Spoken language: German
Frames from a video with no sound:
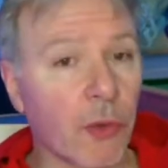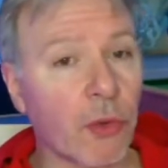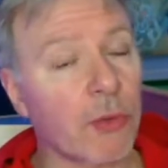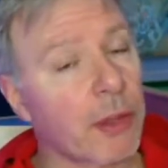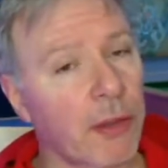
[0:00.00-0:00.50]

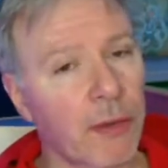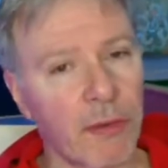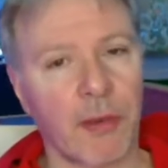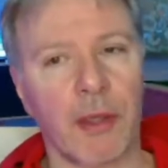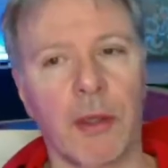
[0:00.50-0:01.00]
Insoweit ist
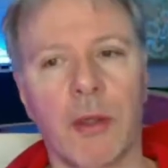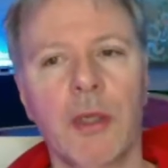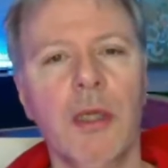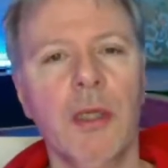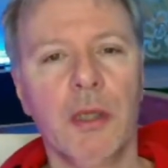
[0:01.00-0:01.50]
es
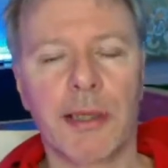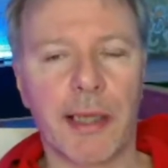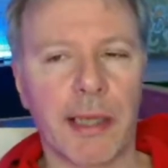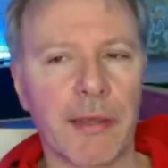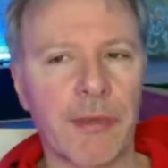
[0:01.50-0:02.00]
auch ein
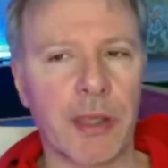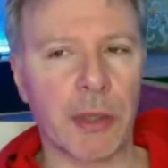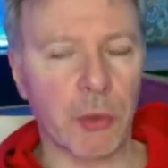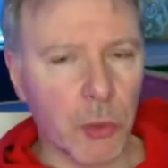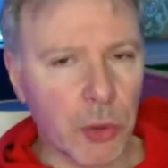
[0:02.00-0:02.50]
klein
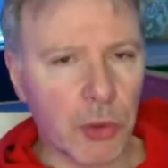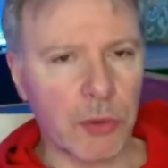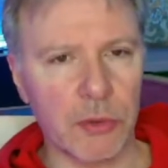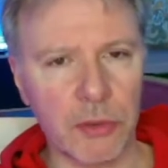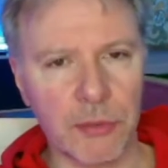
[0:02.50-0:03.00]
wenig ruhig
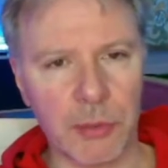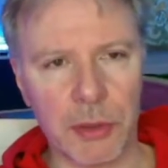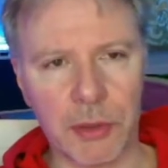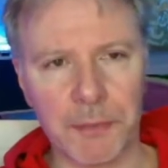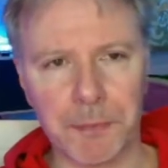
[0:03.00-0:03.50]

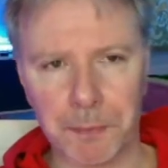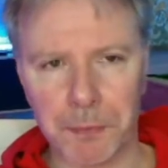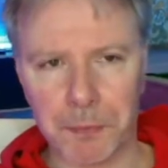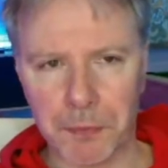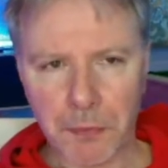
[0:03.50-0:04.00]
geworden
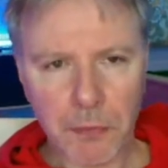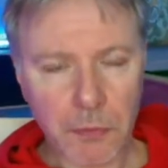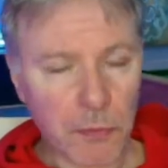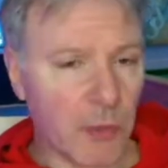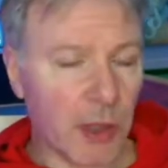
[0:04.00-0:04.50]

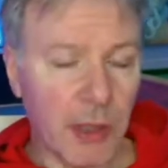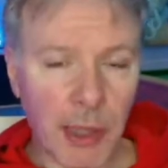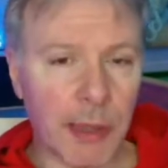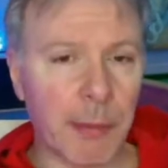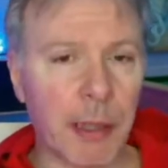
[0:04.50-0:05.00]

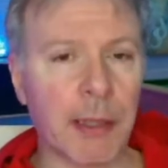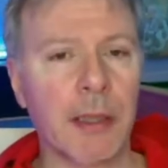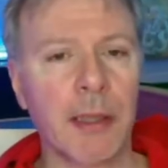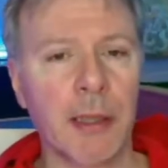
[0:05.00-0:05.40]
aber